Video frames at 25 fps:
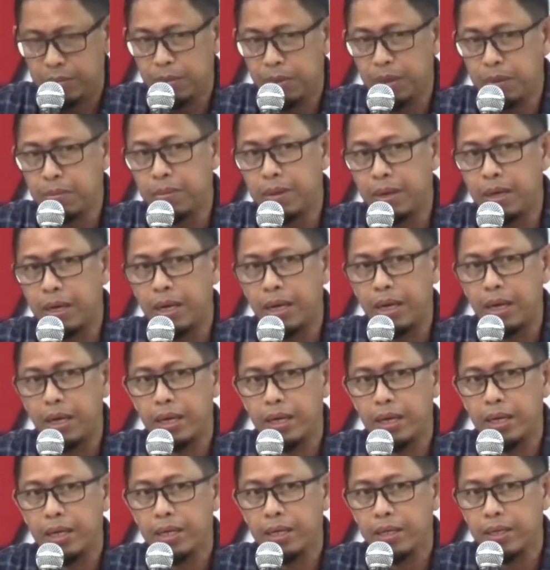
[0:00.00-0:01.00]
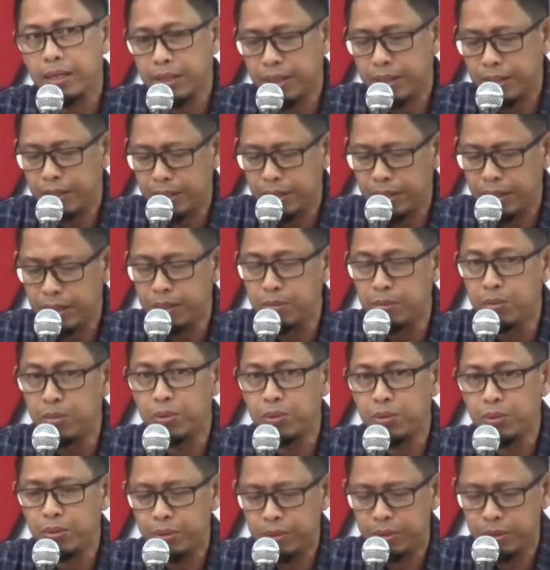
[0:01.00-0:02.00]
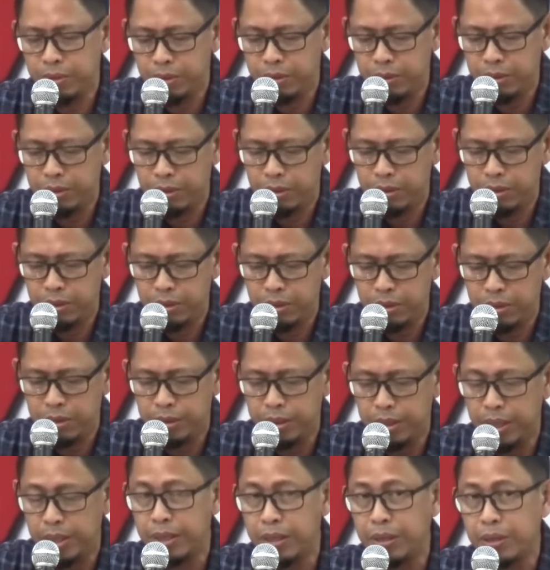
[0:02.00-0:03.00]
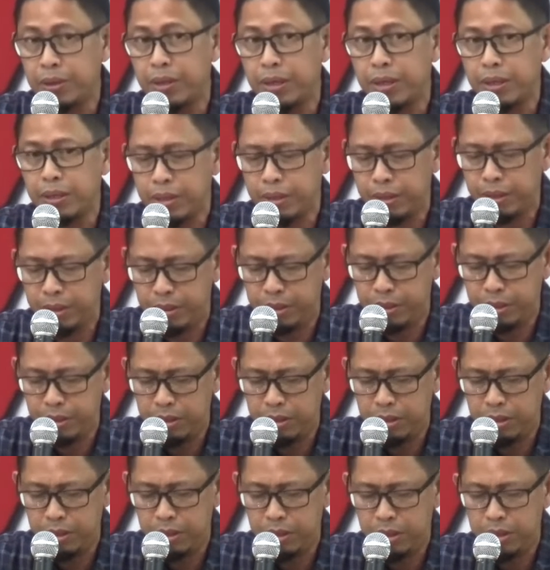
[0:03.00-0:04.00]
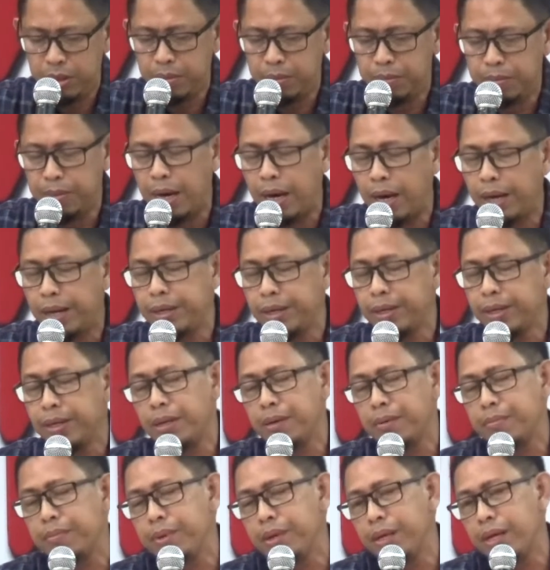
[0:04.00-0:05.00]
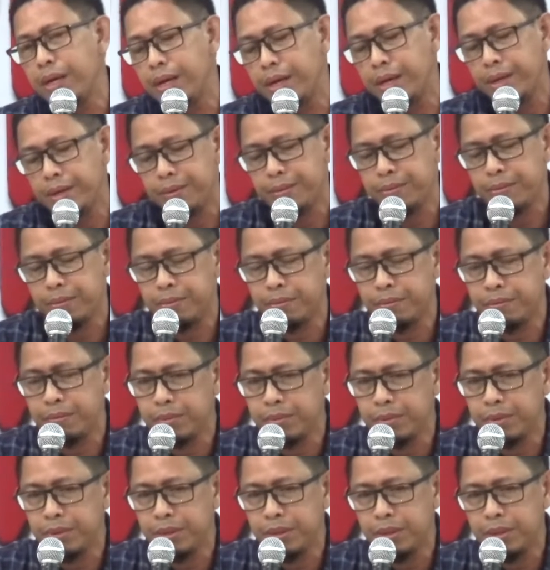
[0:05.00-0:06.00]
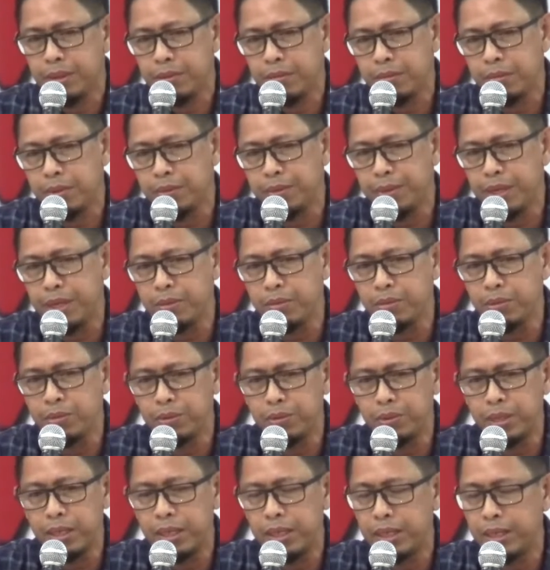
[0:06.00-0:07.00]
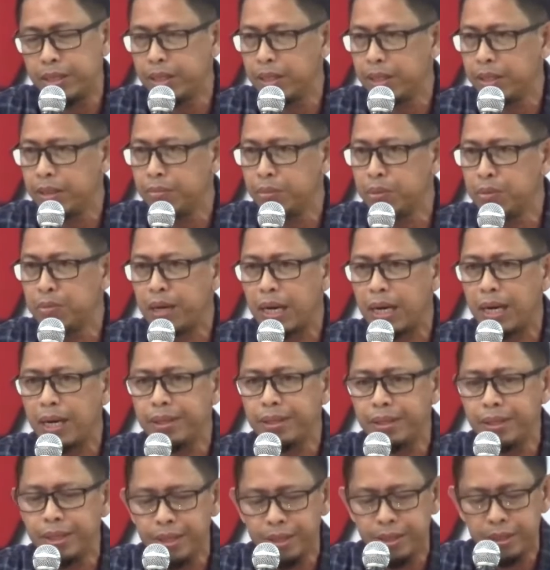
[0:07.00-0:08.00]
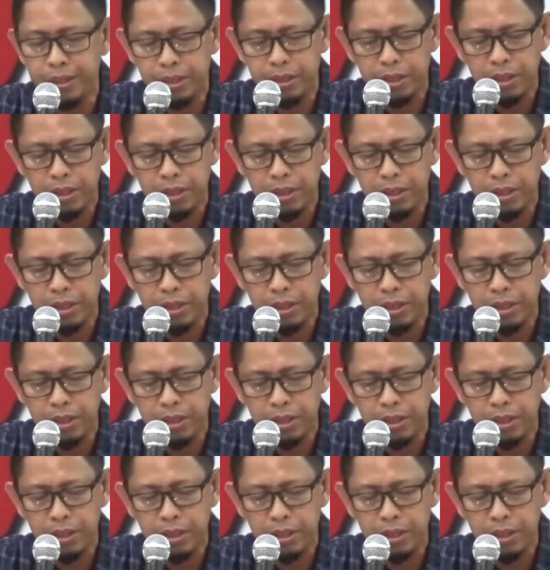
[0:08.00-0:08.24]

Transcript: Bapak, Ibu, senior Pak Nandambea, ya. Bapak Ibu dari pemerhati,